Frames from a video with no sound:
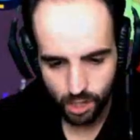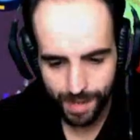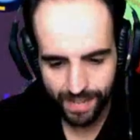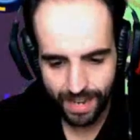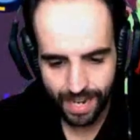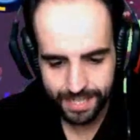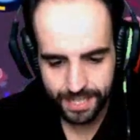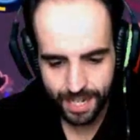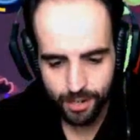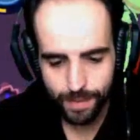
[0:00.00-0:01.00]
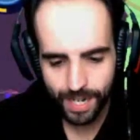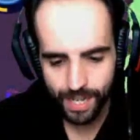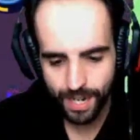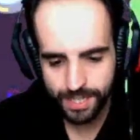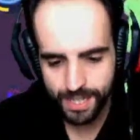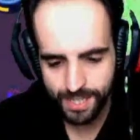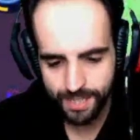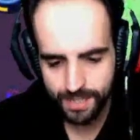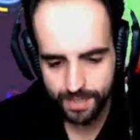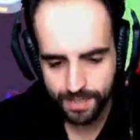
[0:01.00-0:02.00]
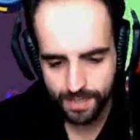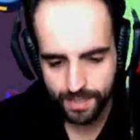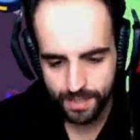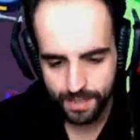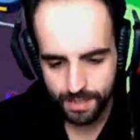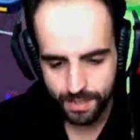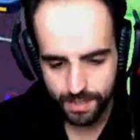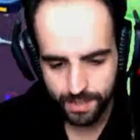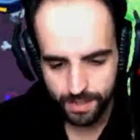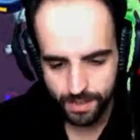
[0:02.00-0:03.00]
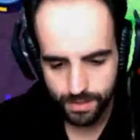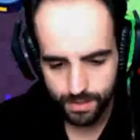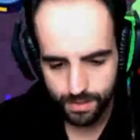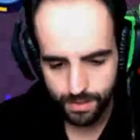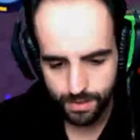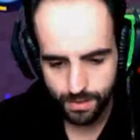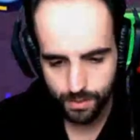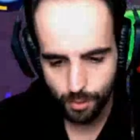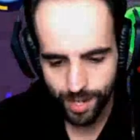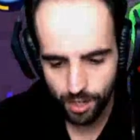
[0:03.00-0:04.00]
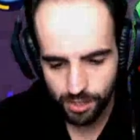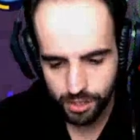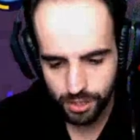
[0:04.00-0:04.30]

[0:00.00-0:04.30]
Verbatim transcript: No me quedan gaches, ¿eh? No me quedan gaches. ¡Ojo! Uno menos.